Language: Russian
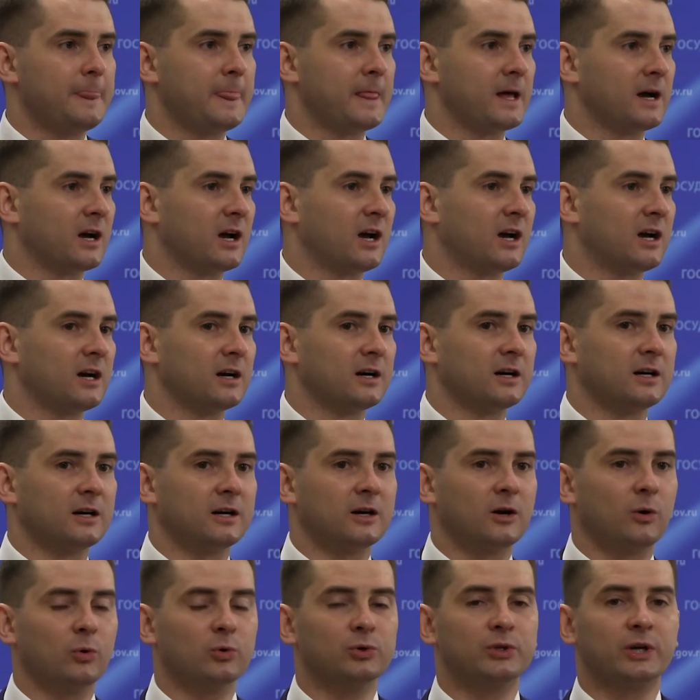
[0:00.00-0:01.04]
Э, к
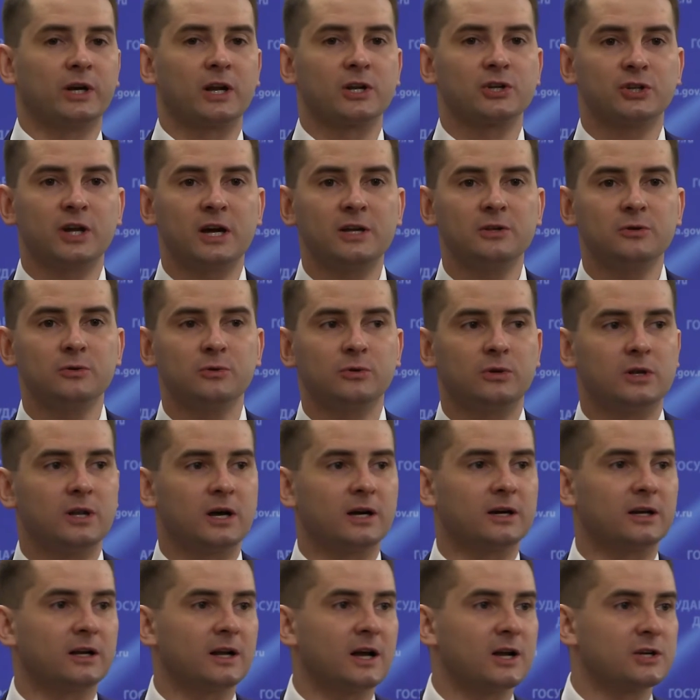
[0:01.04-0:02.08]
э, удорожанию
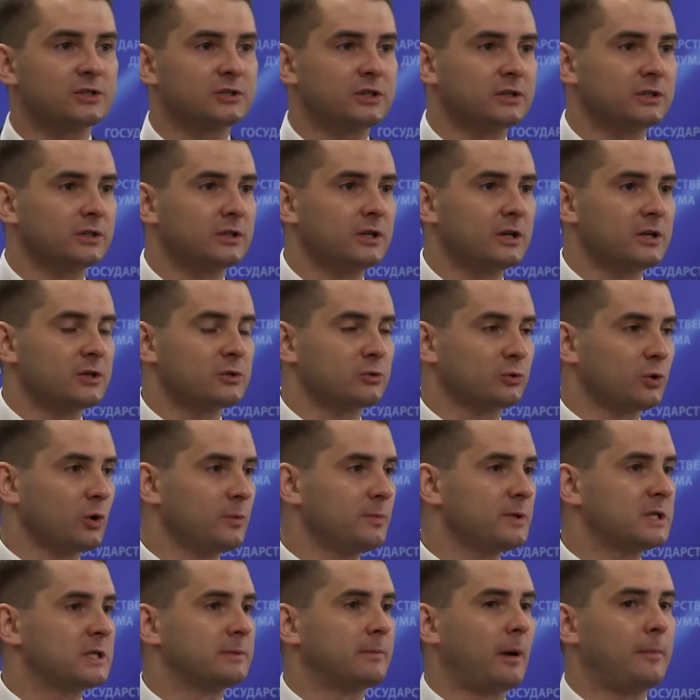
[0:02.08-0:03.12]
для граждан
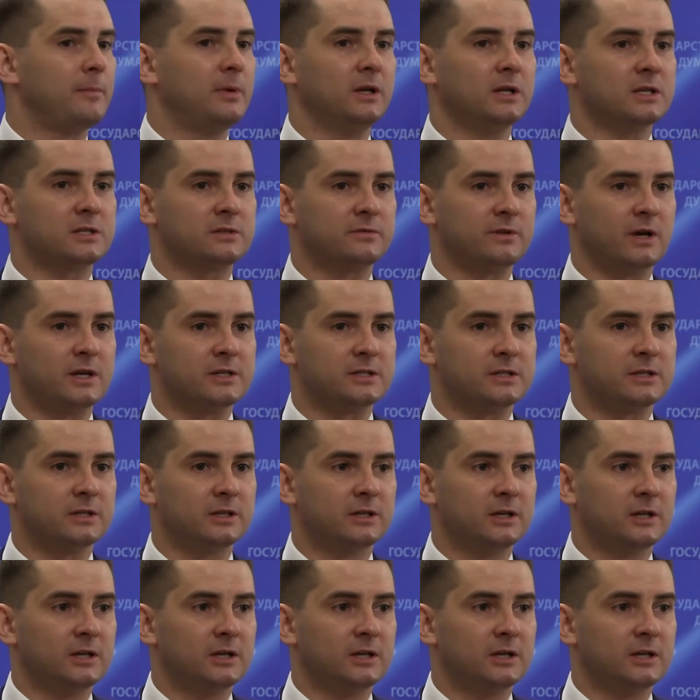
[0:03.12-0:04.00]
стоимости мобильной связи.